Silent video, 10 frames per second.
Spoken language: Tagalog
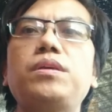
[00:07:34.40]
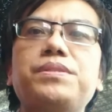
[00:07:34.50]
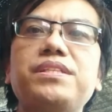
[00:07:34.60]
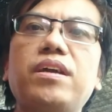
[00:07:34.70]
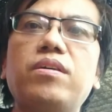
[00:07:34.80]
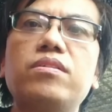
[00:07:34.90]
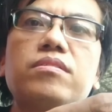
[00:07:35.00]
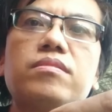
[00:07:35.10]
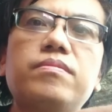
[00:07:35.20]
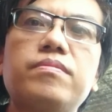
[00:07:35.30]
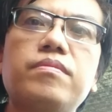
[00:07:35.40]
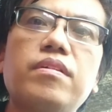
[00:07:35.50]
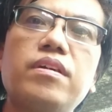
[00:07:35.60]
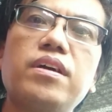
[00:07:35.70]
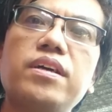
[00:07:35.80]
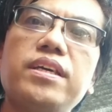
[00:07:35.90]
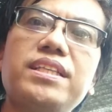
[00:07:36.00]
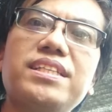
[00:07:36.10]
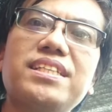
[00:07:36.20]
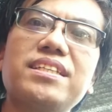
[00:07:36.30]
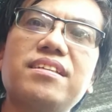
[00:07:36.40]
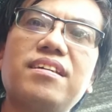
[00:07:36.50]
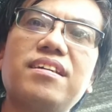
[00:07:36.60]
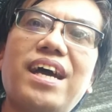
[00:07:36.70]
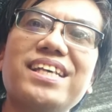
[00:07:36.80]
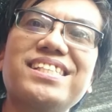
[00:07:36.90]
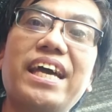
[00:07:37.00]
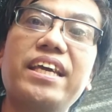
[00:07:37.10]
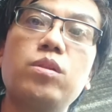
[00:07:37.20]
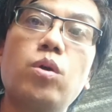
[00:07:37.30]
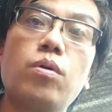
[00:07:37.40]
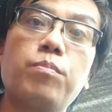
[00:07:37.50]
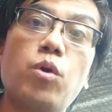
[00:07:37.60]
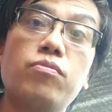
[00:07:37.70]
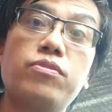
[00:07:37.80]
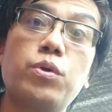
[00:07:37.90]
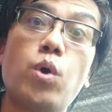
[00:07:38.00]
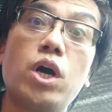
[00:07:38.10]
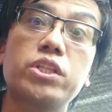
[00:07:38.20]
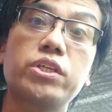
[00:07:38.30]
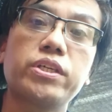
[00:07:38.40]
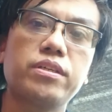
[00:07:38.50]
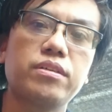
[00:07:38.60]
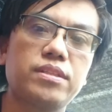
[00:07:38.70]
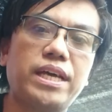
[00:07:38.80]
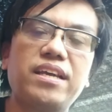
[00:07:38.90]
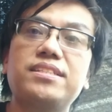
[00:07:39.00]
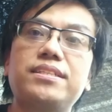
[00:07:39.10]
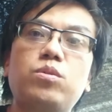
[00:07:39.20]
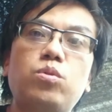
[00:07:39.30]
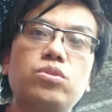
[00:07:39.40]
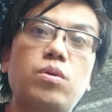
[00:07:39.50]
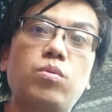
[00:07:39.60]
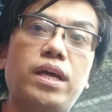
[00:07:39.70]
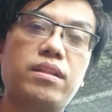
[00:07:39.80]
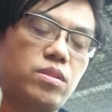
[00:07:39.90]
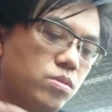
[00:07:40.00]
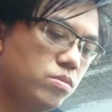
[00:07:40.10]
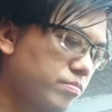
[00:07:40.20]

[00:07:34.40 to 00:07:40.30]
leaves niya, oh. It's a sign of overwater. Dahil siguro sa ulan to.